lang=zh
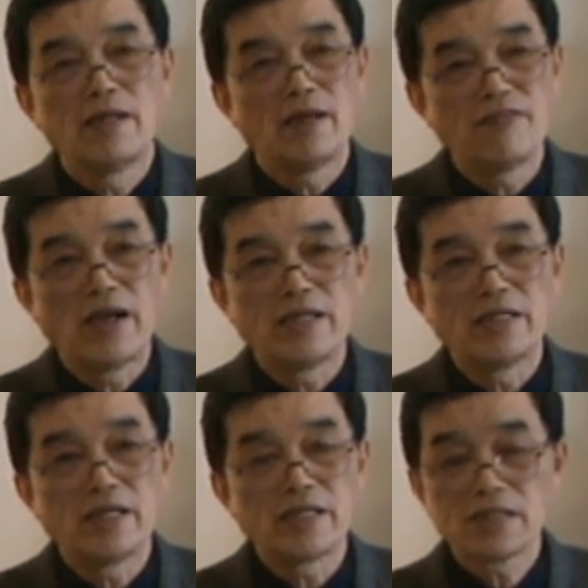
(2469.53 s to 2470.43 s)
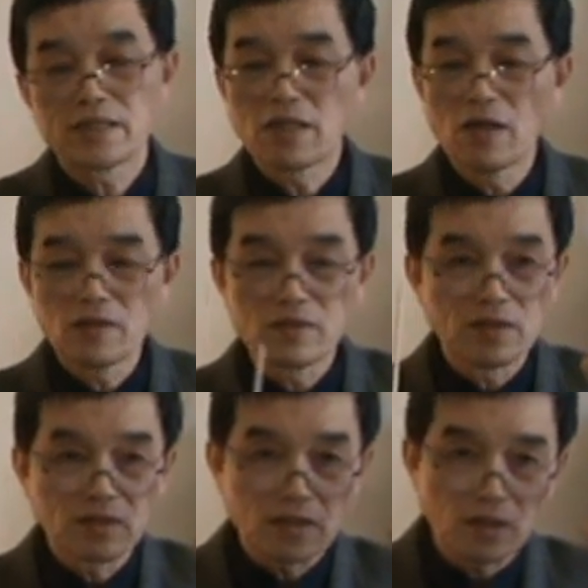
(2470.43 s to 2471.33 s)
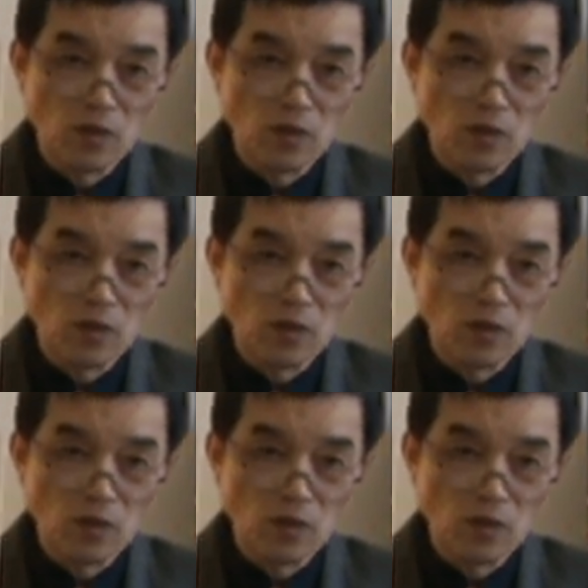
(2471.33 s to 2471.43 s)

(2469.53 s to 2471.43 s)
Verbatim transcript: 来反映的，它是靠这个